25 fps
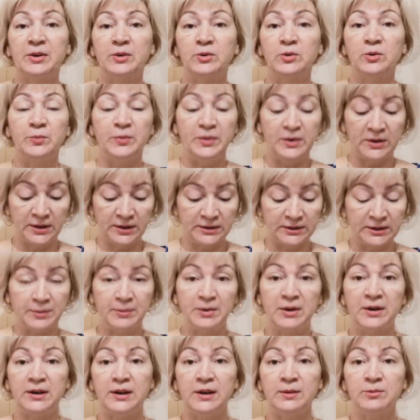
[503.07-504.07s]
прикупила
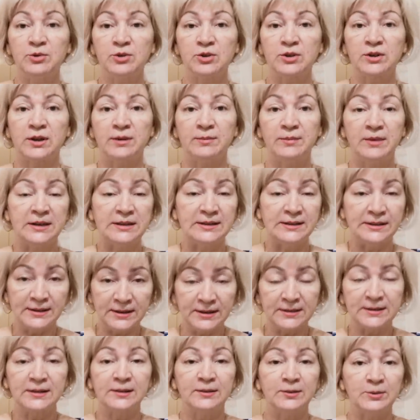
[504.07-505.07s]
там хлебушка,
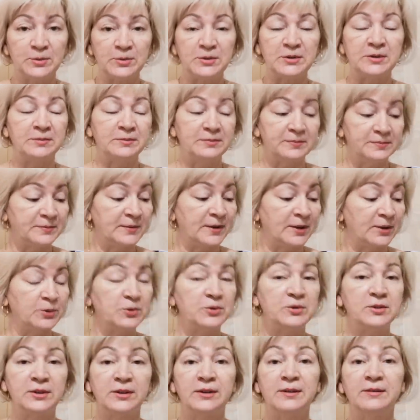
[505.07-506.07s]
маслица, в общем,
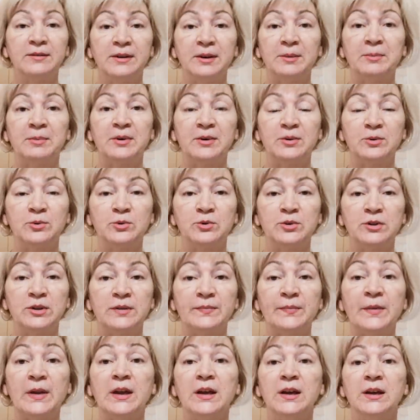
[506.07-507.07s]
короче говоря,
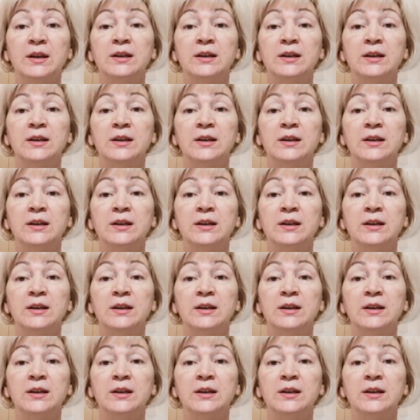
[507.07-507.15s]
покушать.